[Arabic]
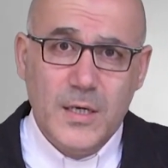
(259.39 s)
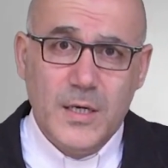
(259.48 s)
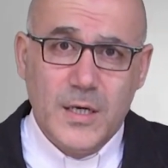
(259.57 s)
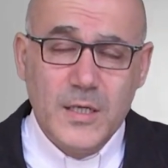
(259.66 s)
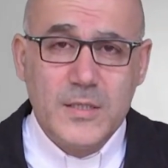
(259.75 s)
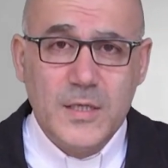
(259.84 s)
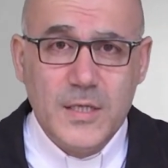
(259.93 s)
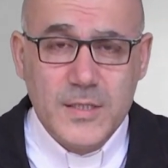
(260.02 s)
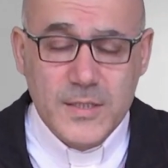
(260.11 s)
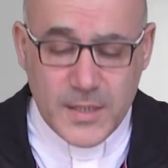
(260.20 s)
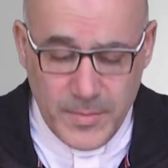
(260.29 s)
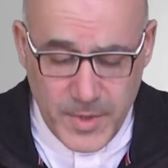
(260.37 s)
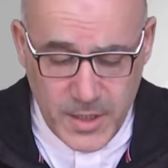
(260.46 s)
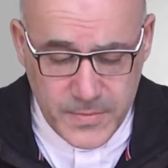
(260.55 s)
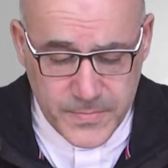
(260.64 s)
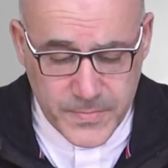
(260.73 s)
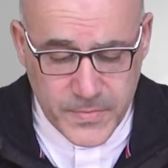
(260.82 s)
خطي
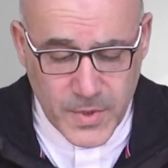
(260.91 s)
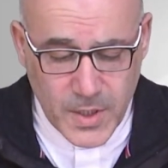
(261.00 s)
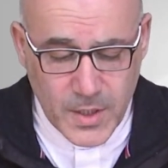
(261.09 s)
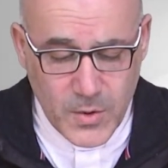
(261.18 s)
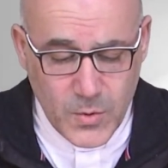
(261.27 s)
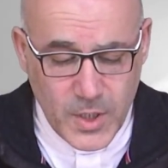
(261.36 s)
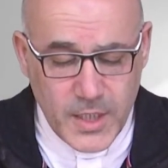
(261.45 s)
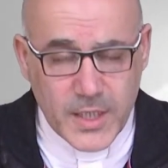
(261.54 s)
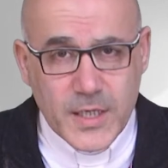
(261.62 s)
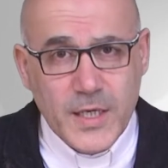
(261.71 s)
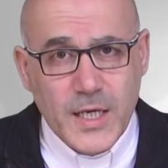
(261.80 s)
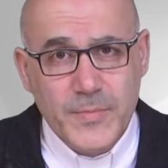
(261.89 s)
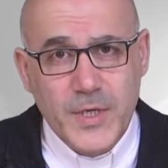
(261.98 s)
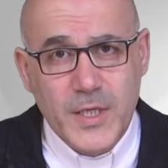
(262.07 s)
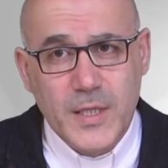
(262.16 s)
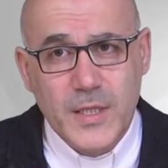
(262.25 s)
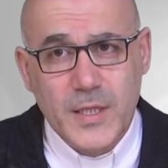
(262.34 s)
للسما ولكن
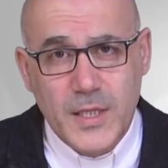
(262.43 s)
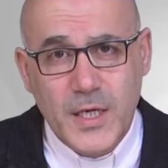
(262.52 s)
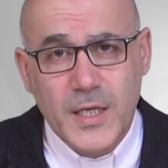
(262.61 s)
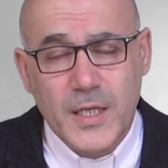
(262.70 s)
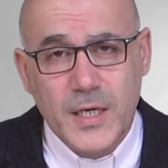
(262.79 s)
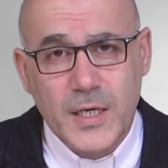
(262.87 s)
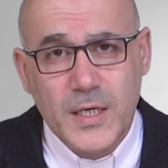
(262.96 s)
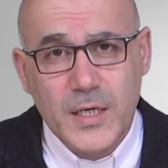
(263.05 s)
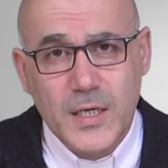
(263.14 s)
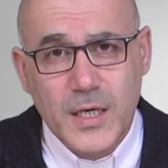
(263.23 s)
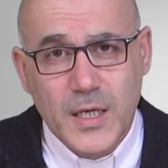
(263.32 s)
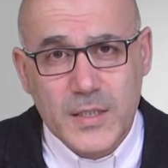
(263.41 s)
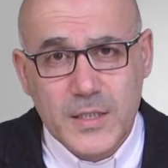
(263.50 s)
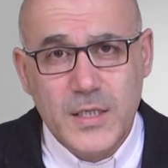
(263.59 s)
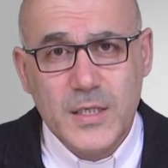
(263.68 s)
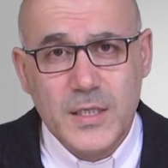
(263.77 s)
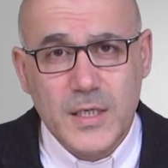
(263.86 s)
كمان نحن
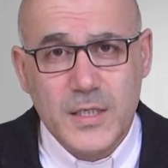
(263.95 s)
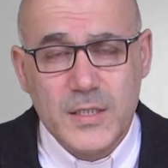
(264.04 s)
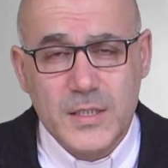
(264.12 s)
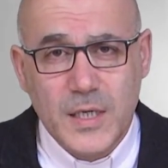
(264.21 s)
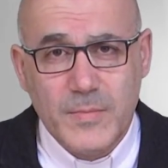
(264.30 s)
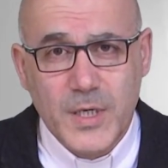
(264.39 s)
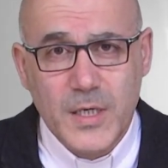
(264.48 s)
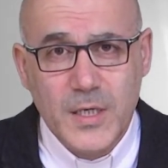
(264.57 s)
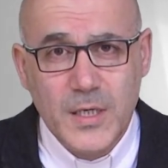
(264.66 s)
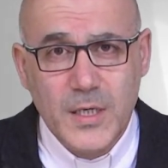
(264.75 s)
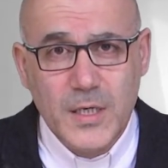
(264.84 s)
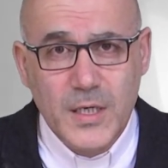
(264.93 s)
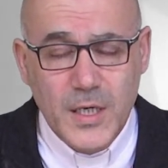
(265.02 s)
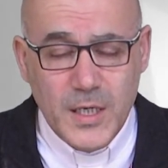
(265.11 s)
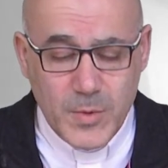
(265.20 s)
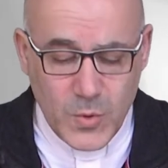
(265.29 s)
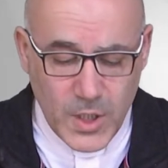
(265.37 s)
خطيتنا للسما
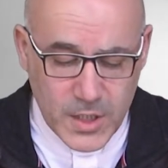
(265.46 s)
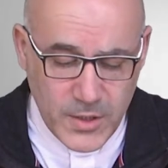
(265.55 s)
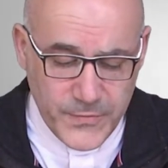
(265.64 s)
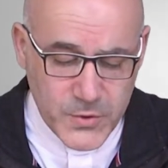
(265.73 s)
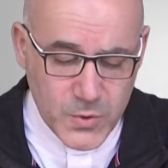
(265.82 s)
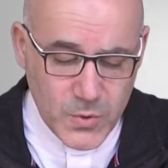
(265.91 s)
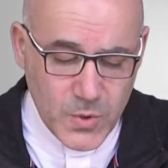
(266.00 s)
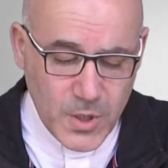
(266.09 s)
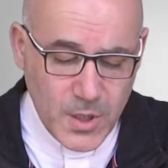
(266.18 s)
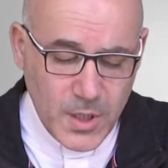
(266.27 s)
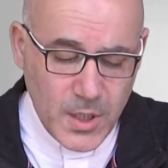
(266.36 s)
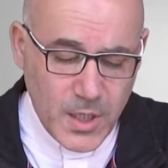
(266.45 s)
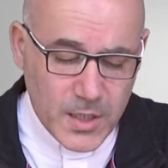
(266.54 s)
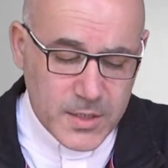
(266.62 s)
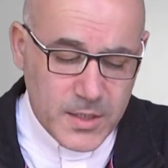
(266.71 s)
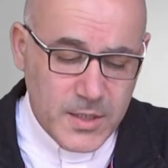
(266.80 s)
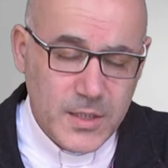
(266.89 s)
هي بالوقت نفسه
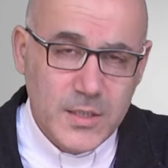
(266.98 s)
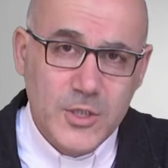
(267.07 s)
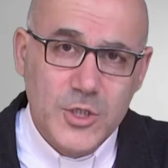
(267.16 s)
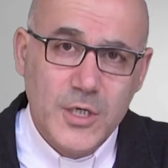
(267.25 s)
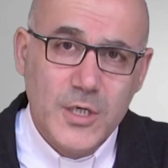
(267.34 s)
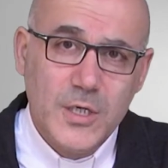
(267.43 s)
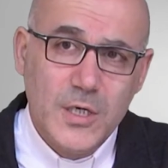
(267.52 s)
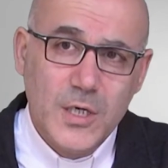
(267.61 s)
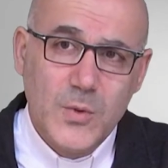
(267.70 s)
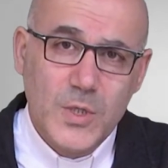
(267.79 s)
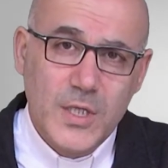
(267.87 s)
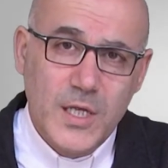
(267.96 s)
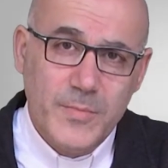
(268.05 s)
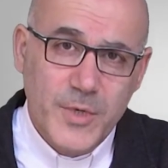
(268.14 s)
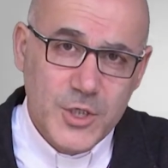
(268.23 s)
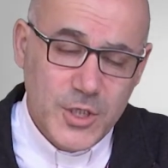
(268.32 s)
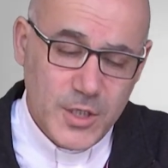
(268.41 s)
خطية تجاه إخوتنا
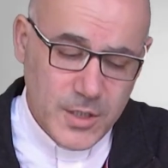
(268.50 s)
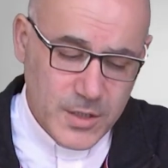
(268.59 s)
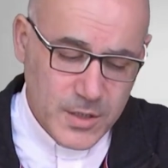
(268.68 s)
البشر